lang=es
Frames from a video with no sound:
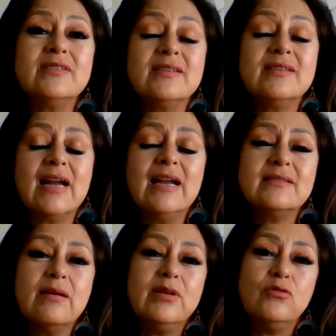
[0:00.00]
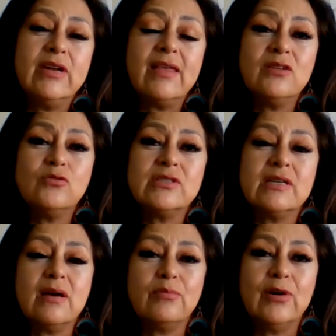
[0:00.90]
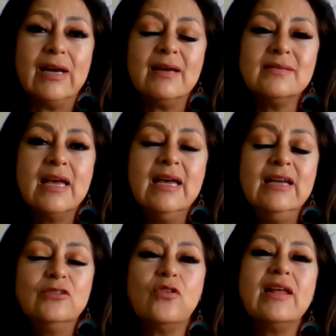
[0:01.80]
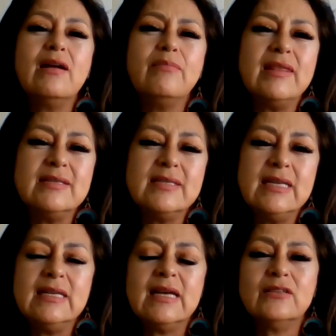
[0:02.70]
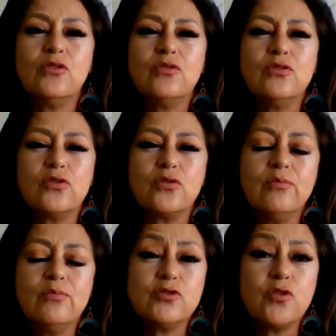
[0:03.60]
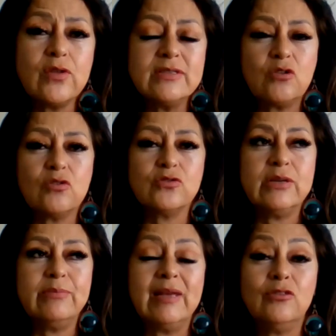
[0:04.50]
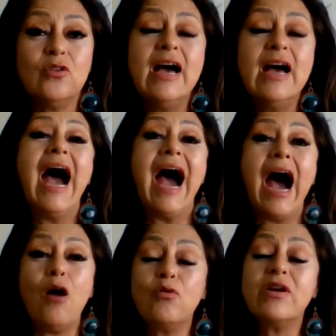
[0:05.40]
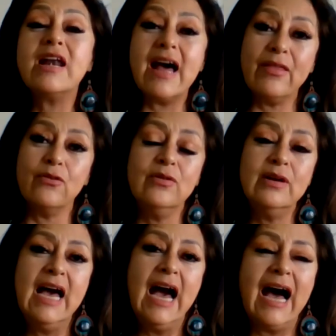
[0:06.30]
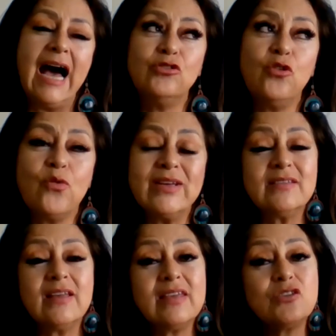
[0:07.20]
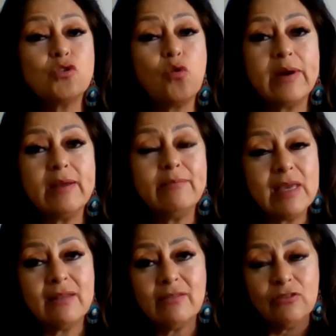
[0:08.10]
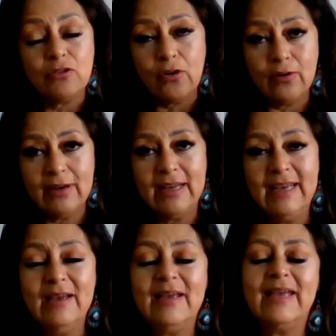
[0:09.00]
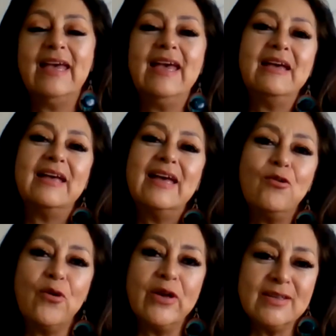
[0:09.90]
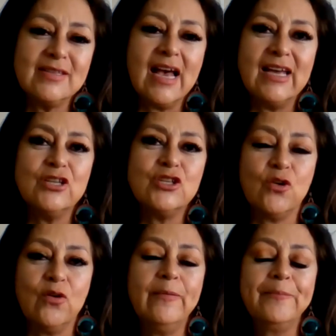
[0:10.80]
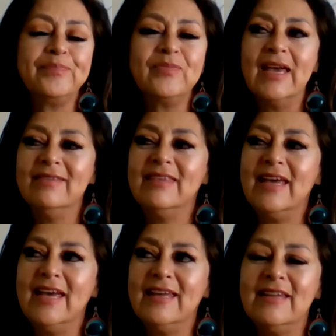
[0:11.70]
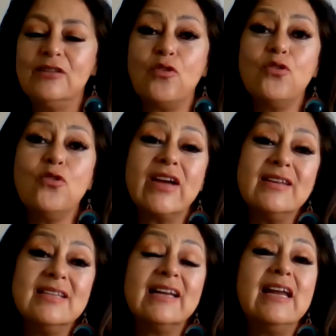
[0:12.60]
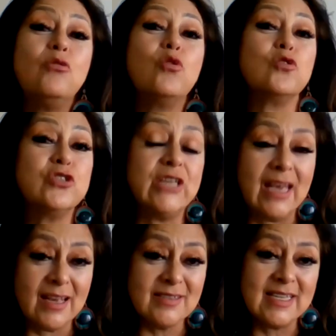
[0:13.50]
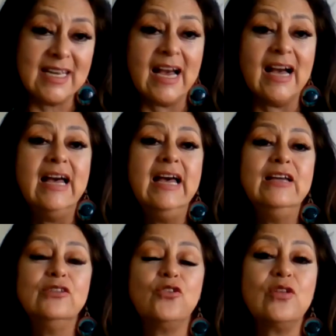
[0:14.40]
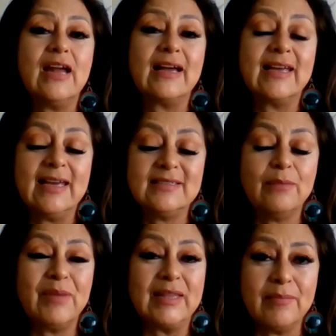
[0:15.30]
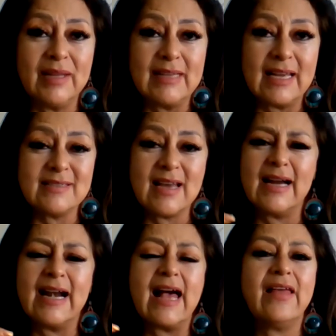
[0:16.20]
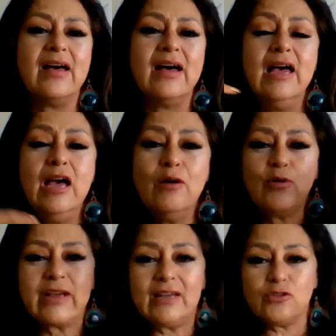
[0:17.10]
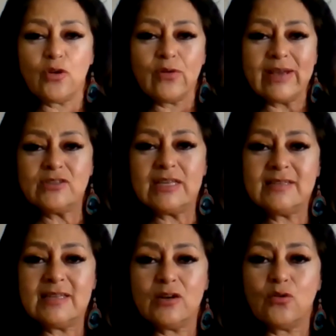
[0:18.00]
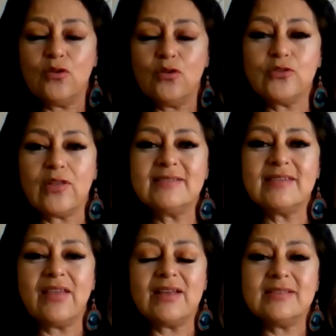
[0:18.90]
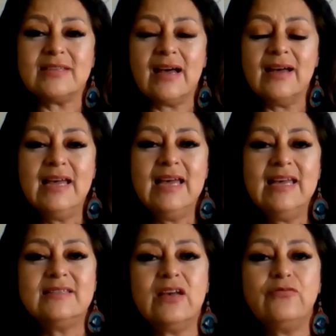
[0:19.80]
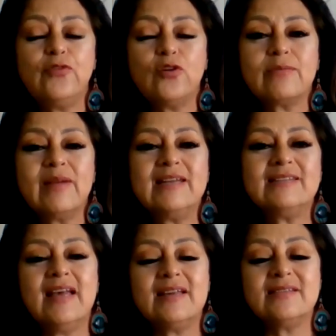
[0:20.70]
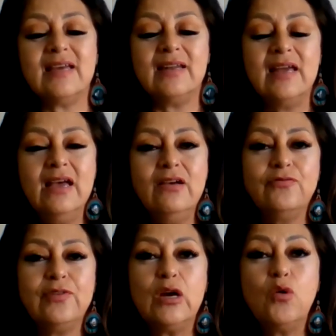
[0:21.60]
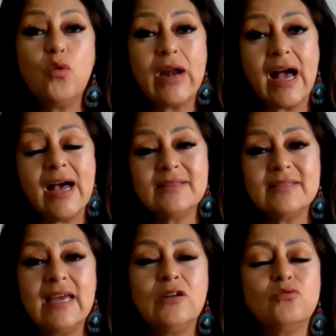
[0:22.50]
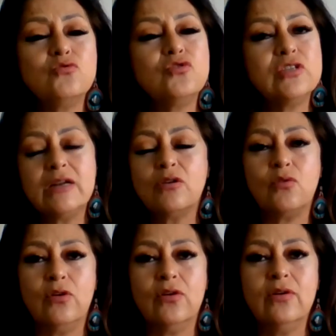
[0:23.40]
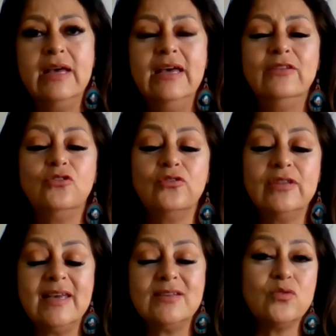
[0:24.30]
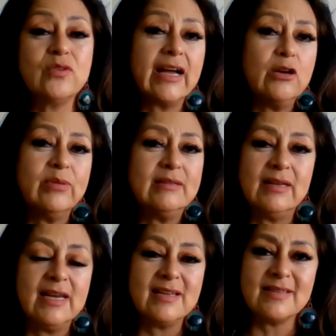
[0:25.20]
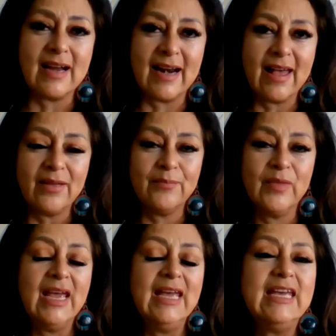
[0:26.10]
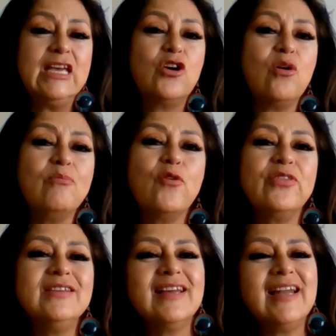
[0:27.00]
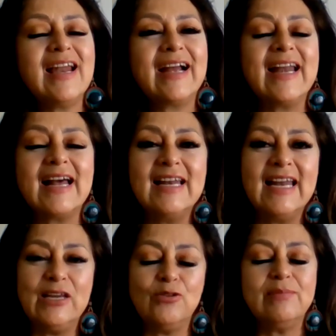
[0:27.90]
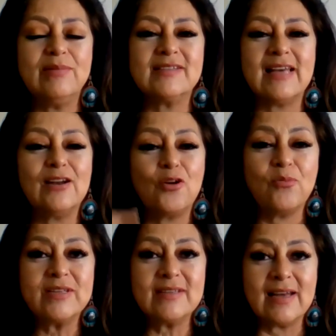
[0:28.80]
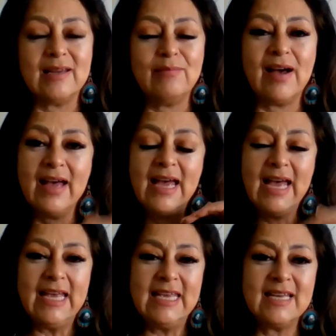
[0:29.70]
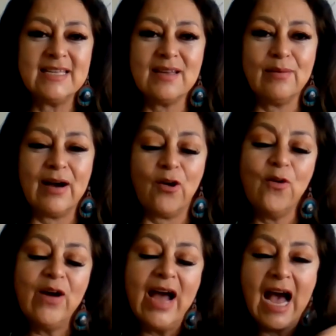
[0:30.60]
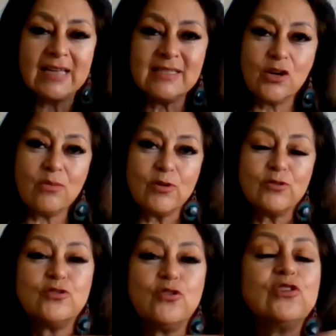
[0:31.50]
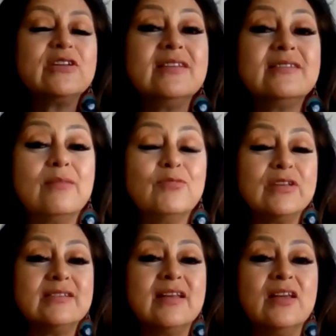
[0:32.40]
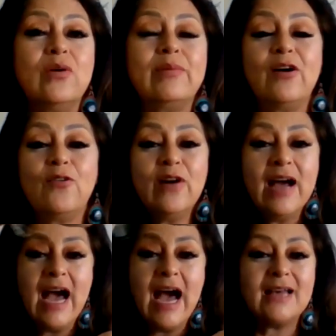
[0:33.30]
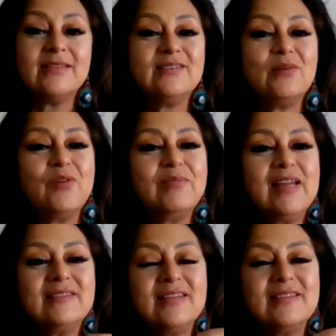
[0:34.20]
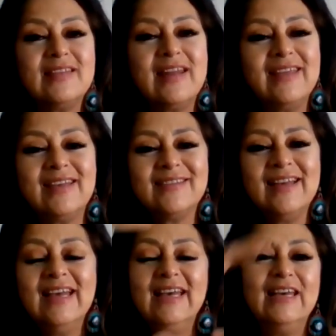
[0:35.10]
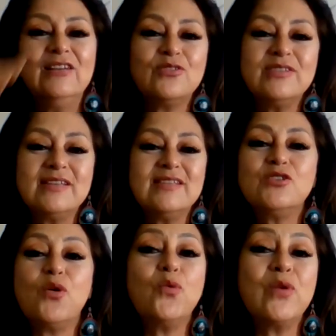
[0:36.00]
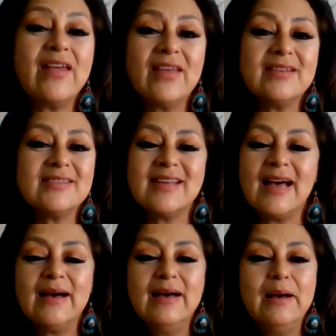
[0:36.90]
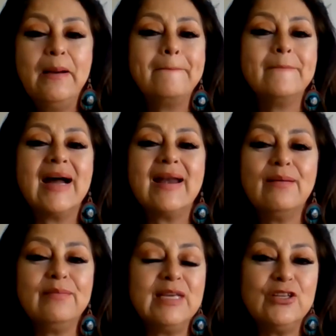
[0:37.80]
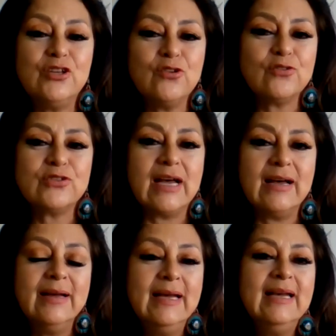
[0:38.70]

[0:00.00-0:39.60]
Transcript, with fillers: ancestral, la sabiduría de nuestras abuelas, toda la medicina, todos los rumbos, todo ese conocimiento aunado a todo este descubrimiento que, que hoy se ha hecho de, de, todo lo que es la neurociencia, toda la que es la matemática sagrada, porque todo este círculo, toda esta danza, se forman y se hacen figuras en un círculo donde es una geometría sagrada. Y como dice la gran ley universal, como es arriba y es abajo, así como nosotros estamos danzando abajo, así se mueven las estrellas. Entonces es una danza maravillosa